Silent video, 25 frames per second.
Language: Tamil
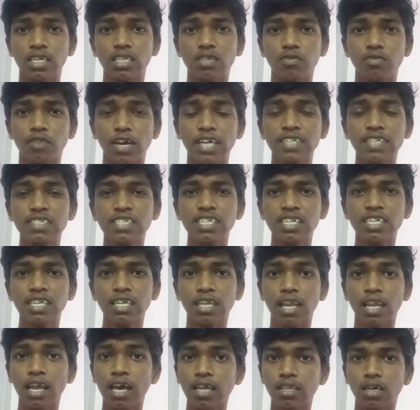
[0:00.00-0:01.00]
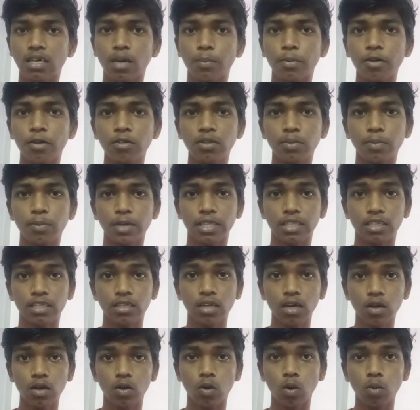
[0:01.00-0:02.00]
இது ஃபயர் ஸ்டிக்னு இல்லை அதுக்கப்புறம் வந்து
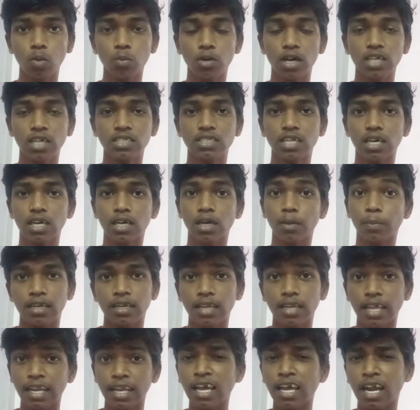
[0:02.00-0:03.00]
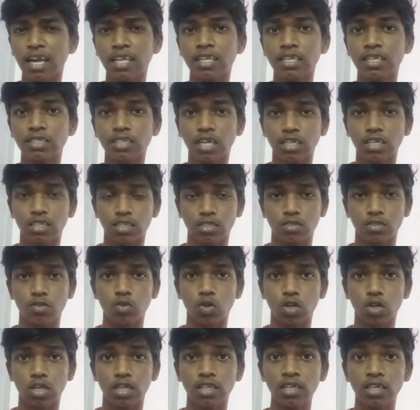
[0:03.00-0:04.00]
பார்த்தீங்கன்னா க்ரோம் காஸ்ட் அதுக்கப்புறம் நிறைய அனதர்
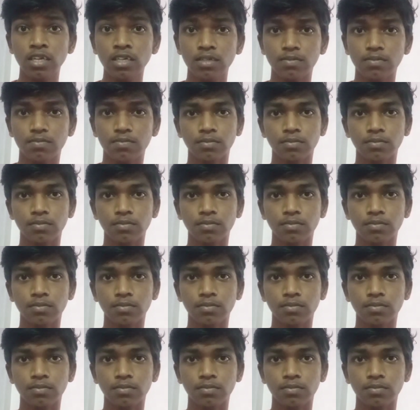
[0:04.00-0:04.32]
சார்ஜஸும் இருக்குது